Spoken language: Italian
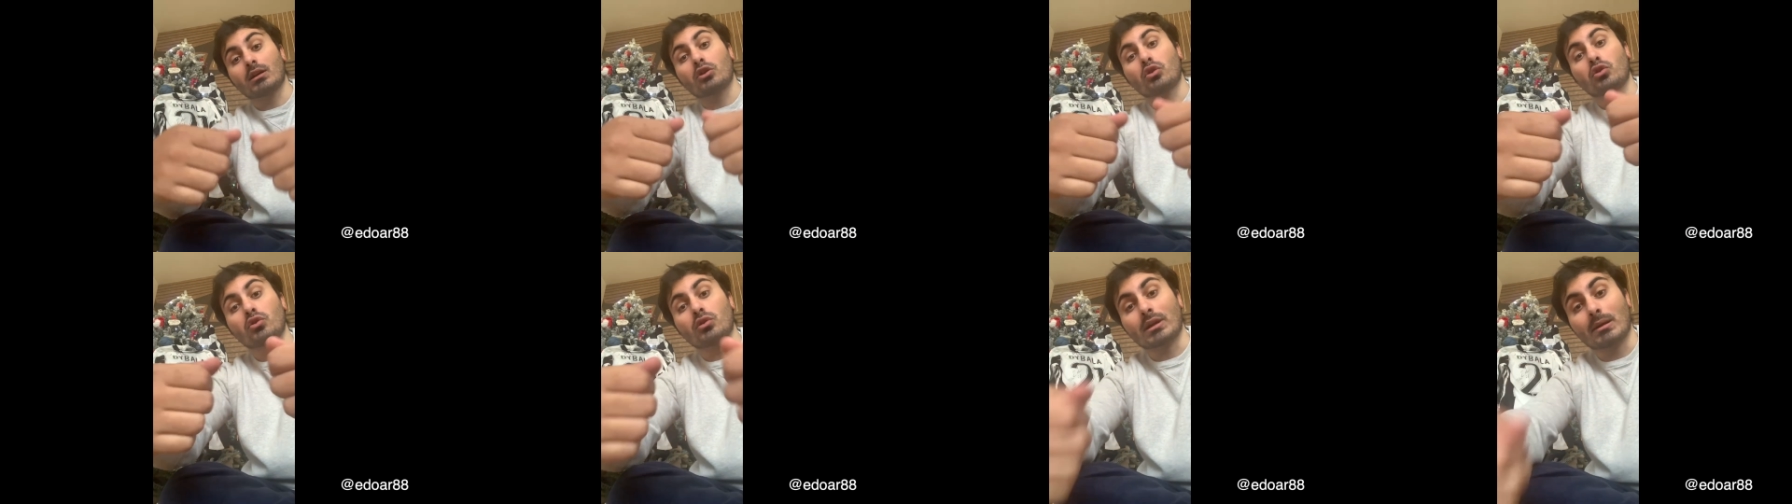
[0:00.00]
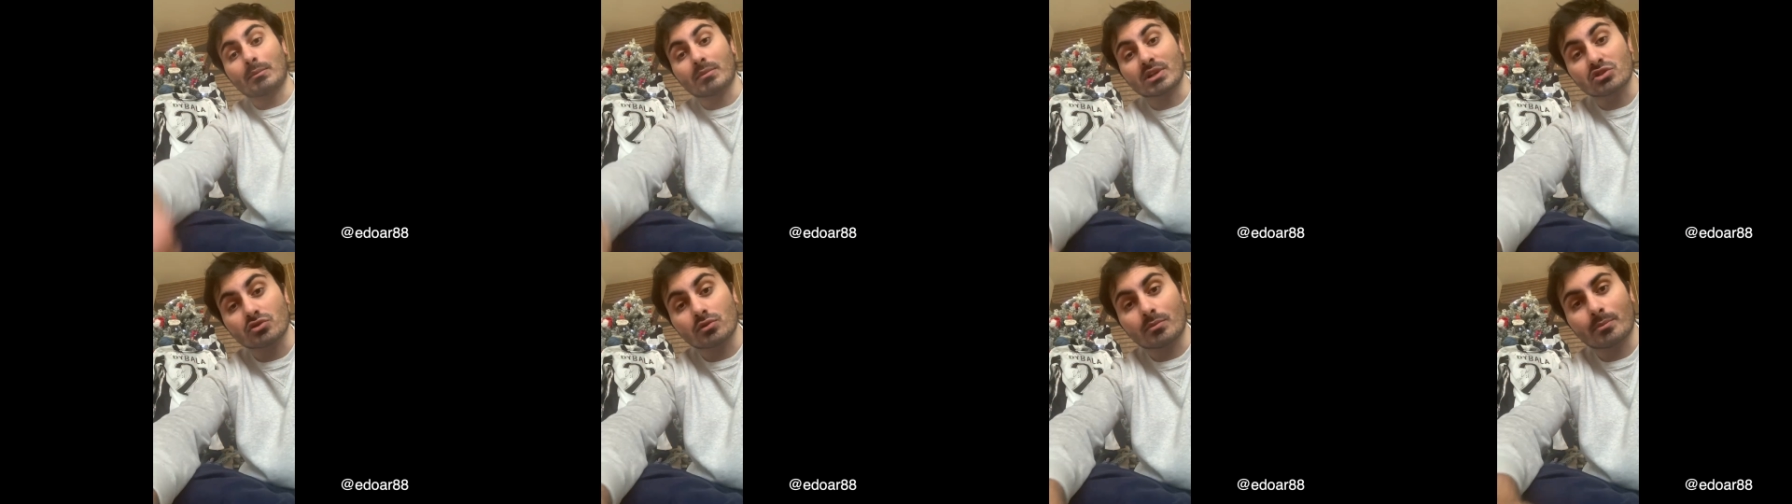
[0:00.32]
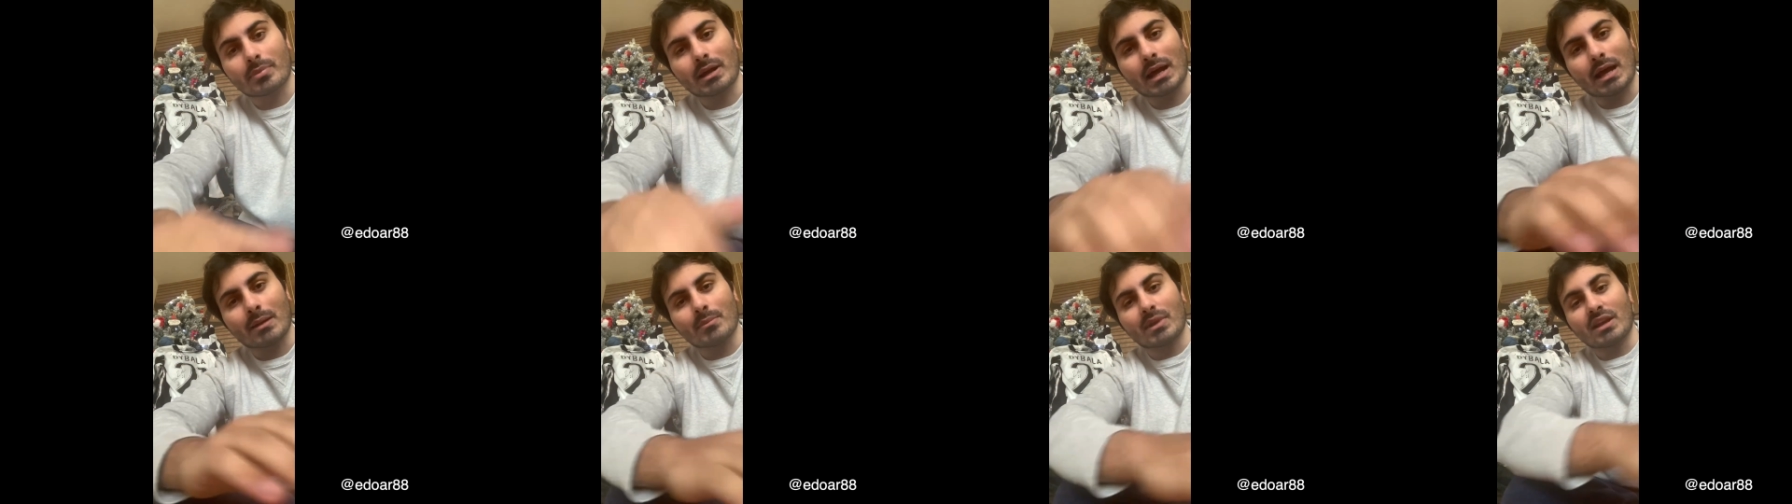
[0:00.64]
con Amazon
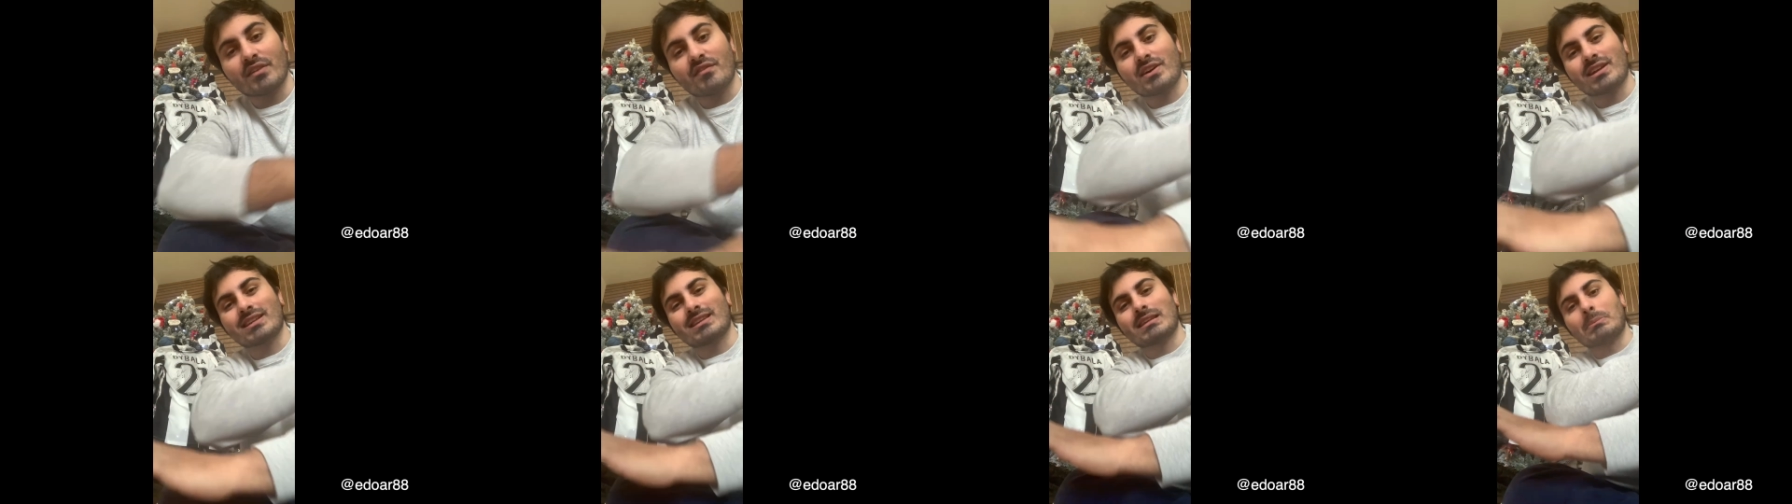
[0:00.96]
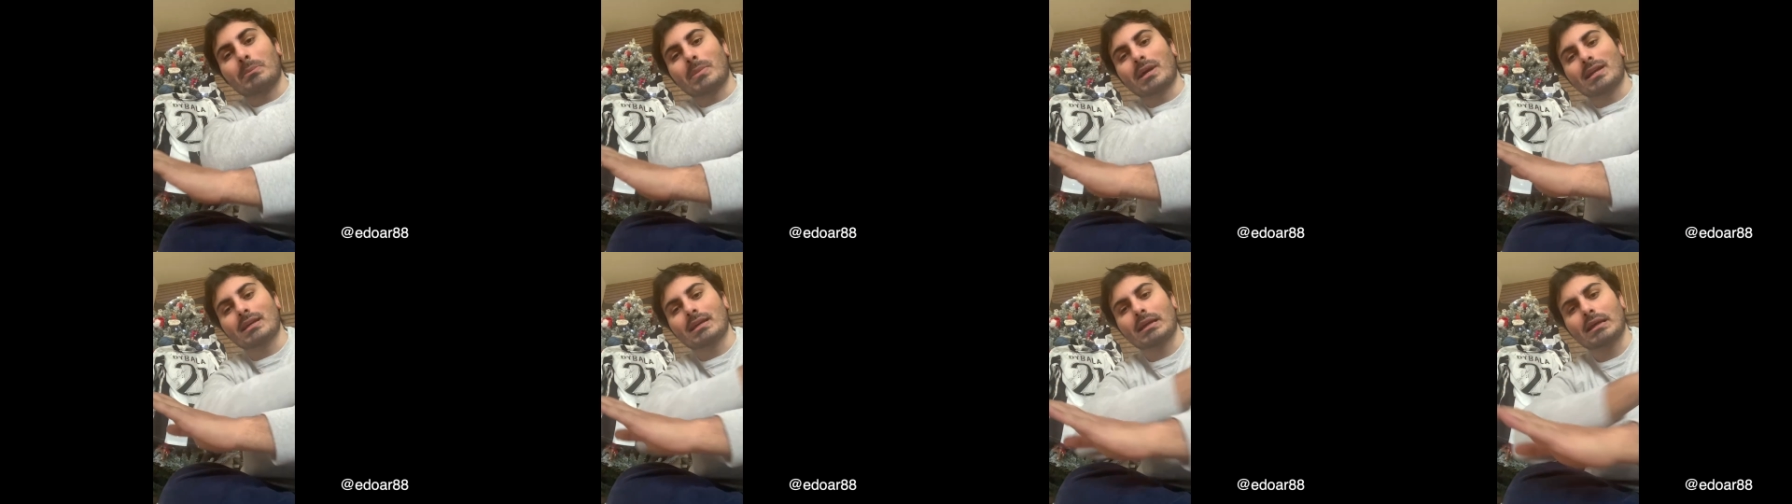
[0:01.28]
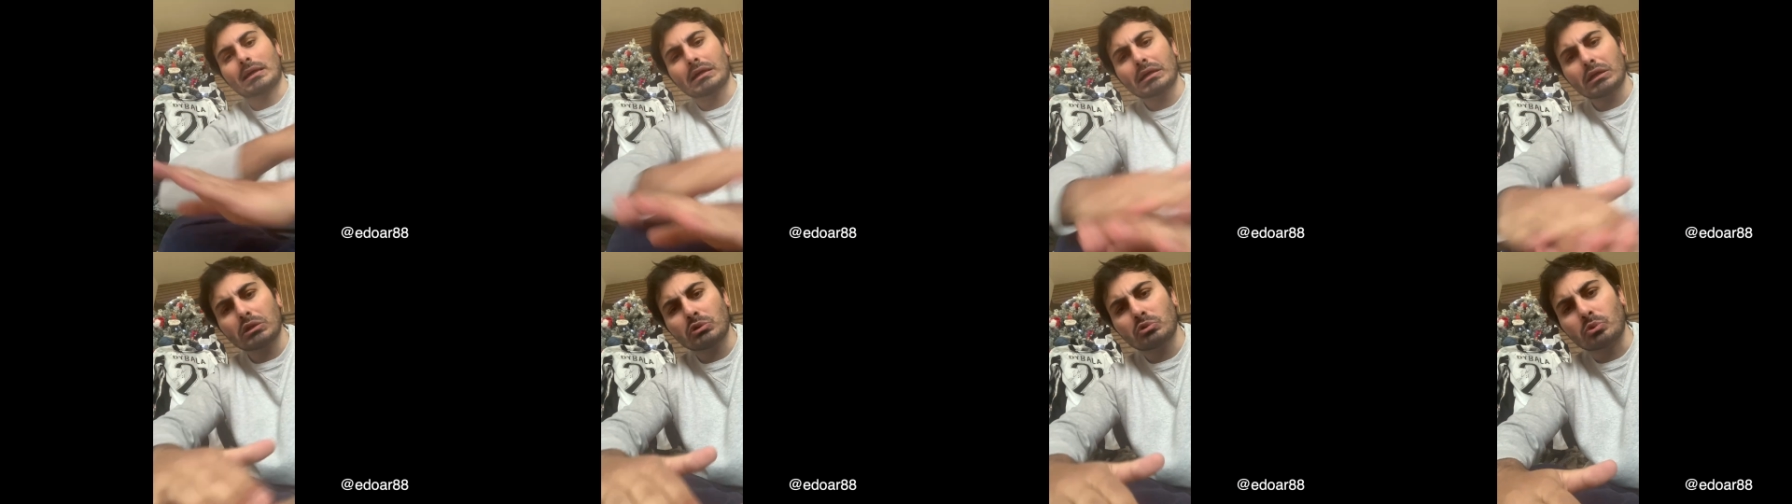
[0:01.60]
Prime la fate in
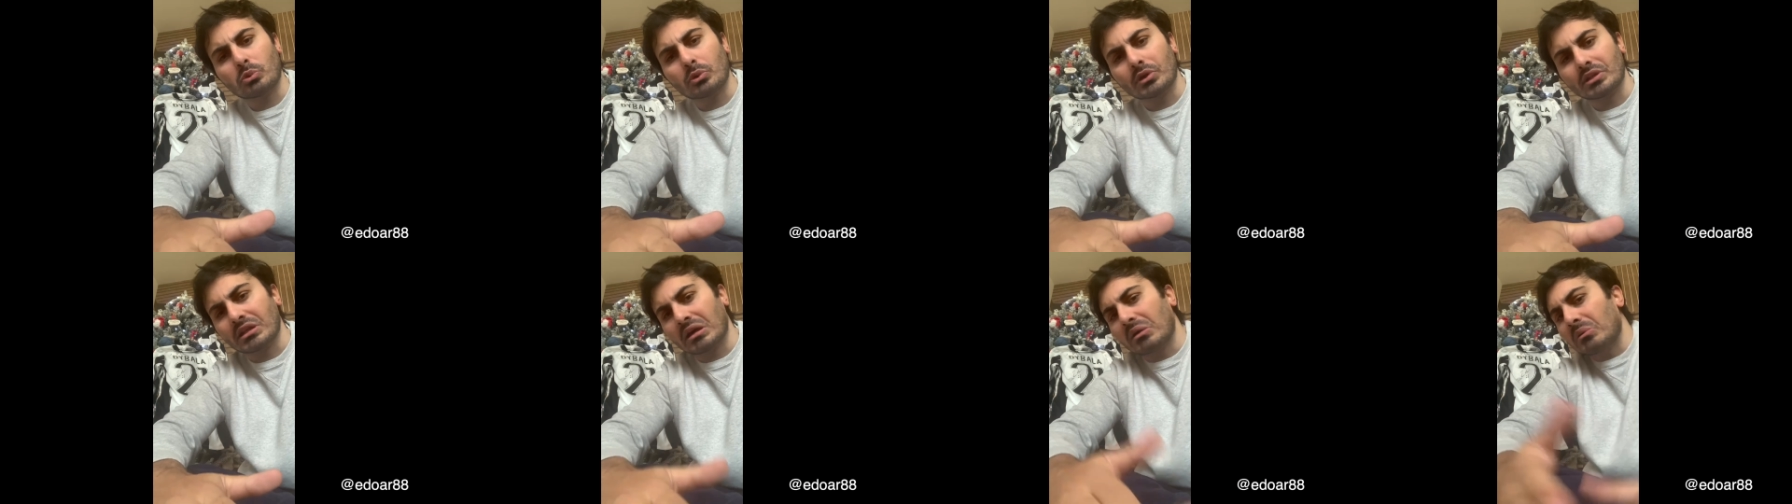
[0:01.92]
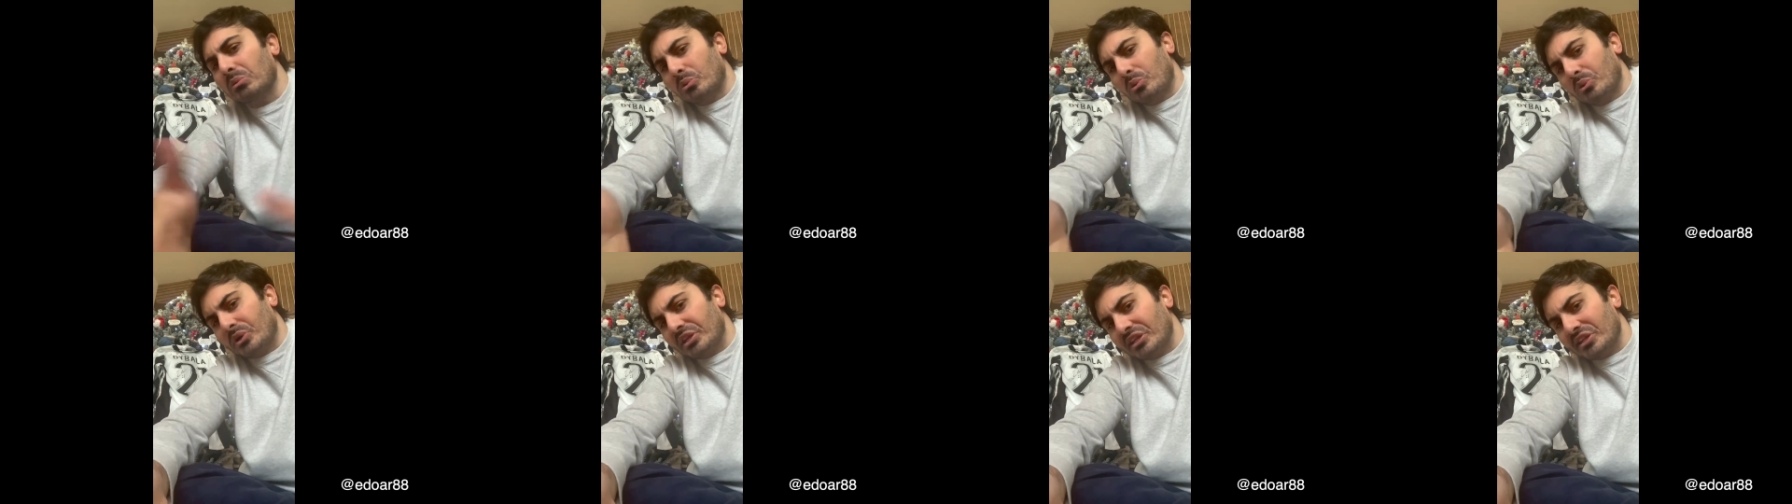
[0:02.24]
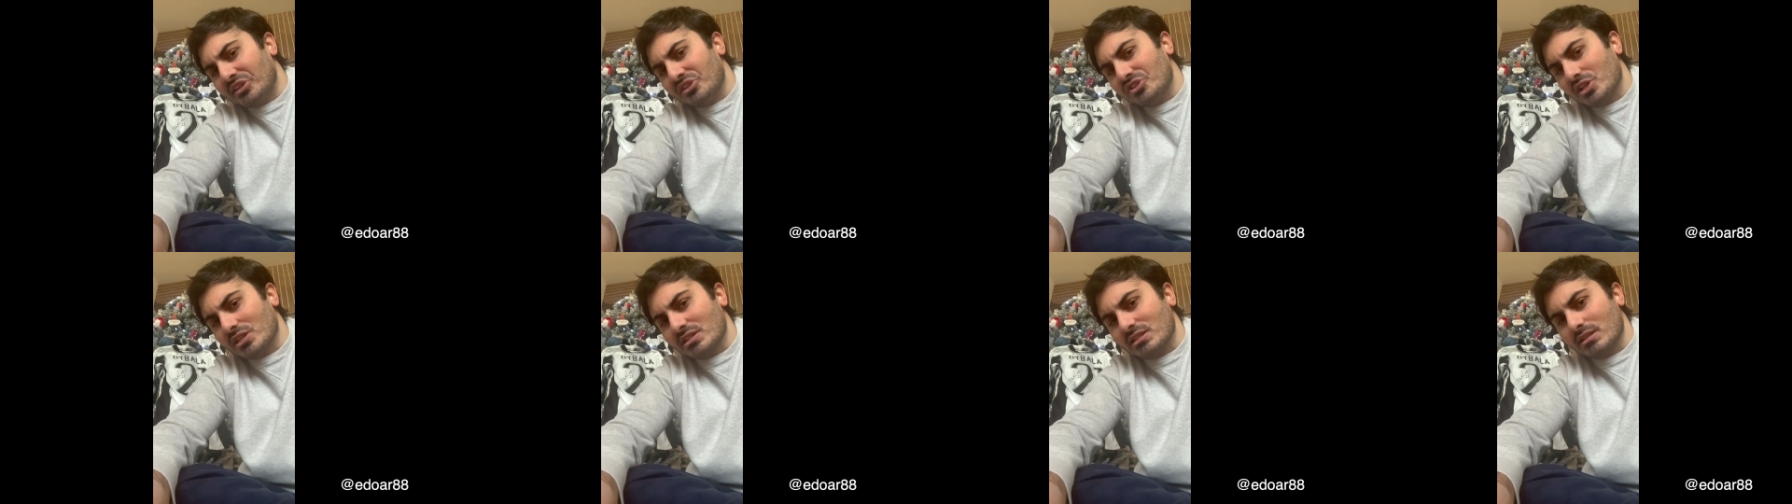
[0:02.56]
maniera gratuita,
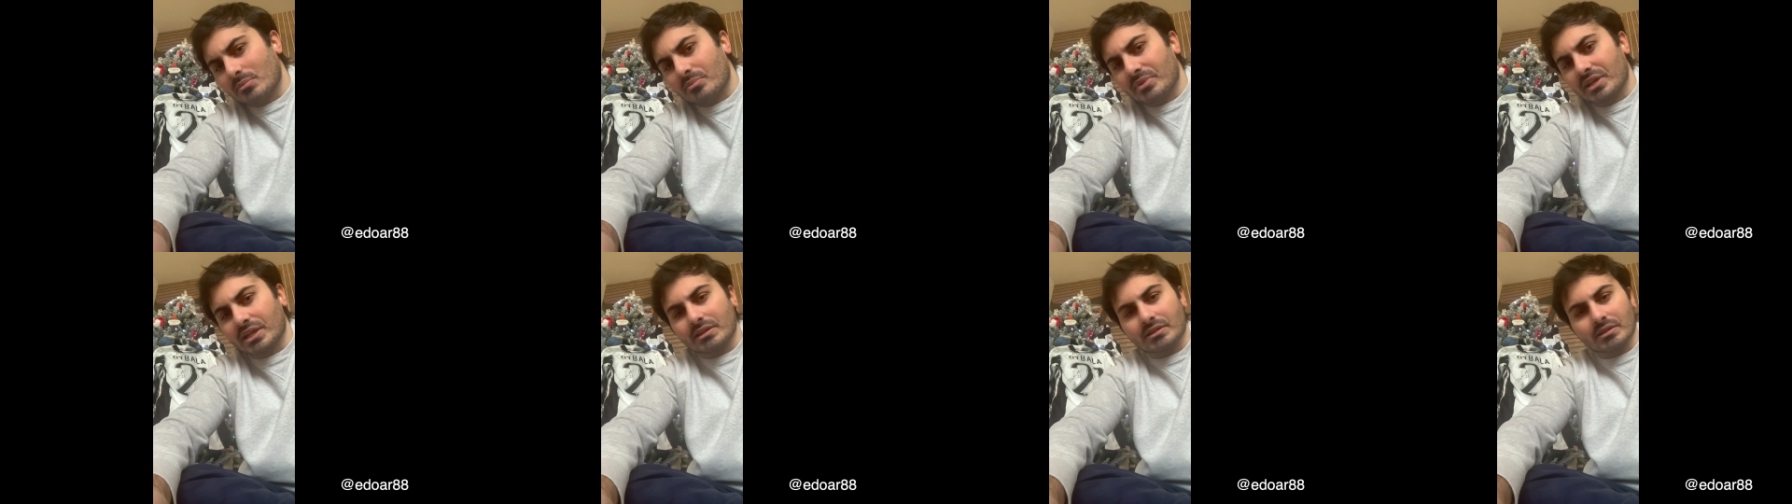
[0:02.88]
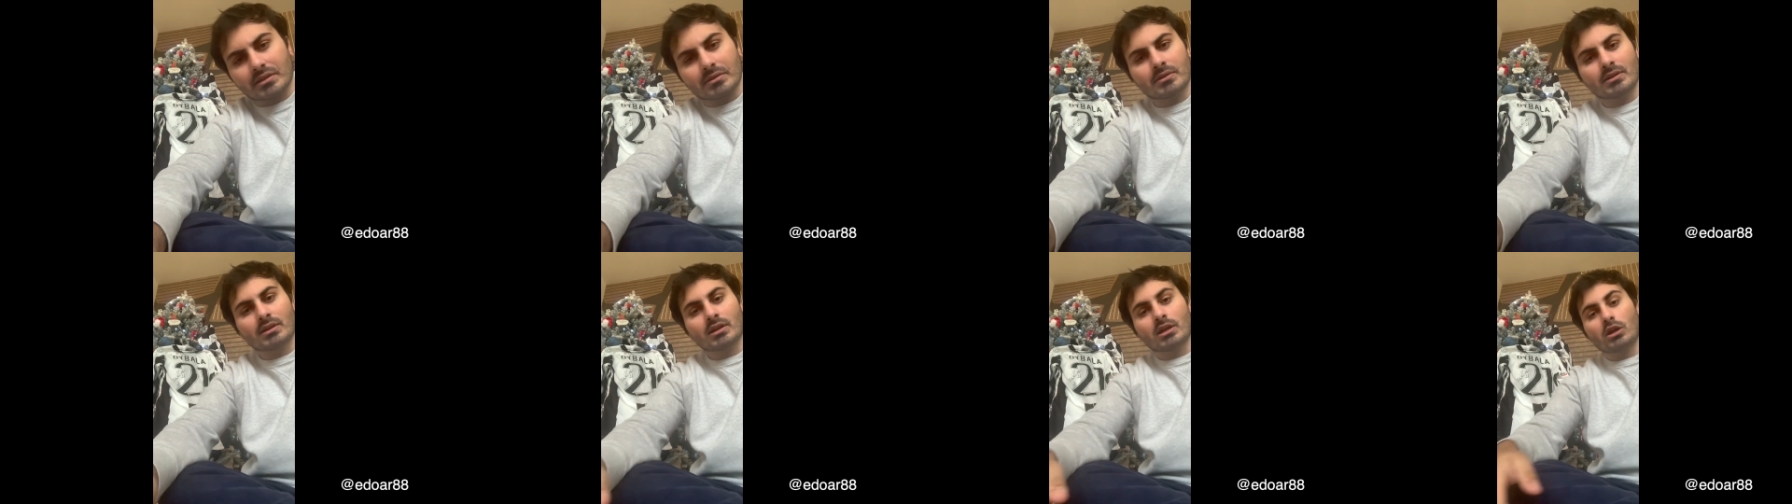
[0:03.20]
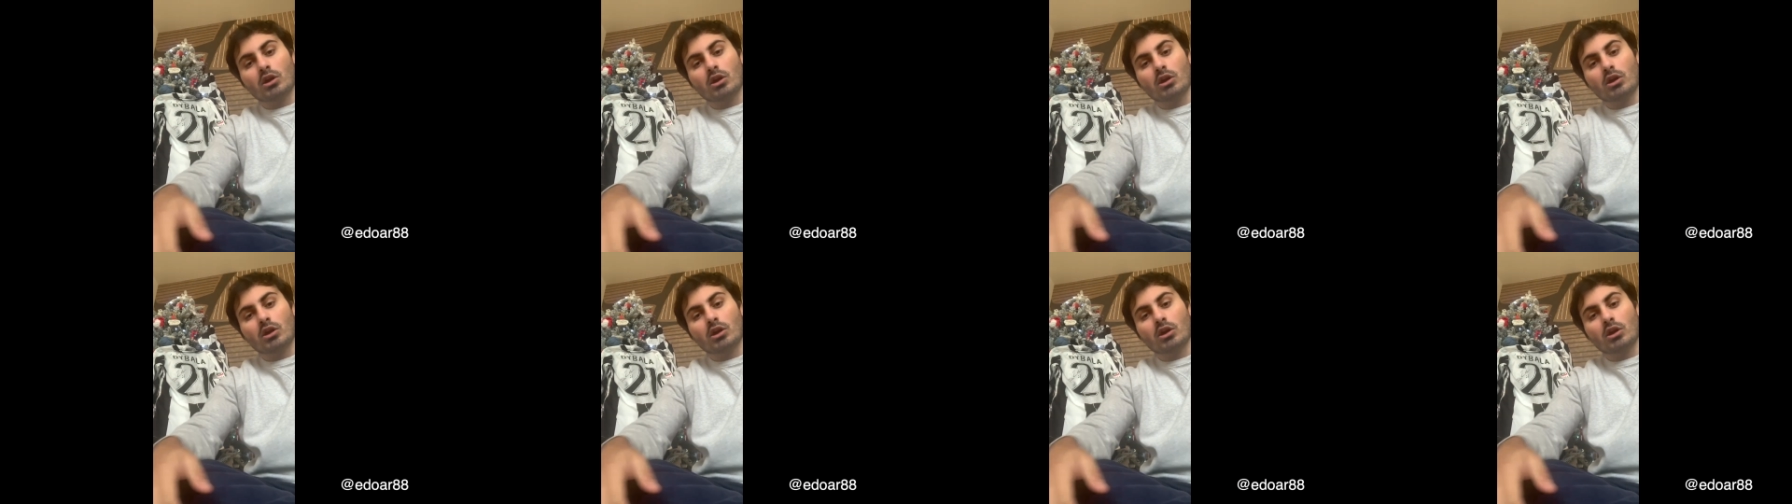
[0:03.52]
quindi già sapete.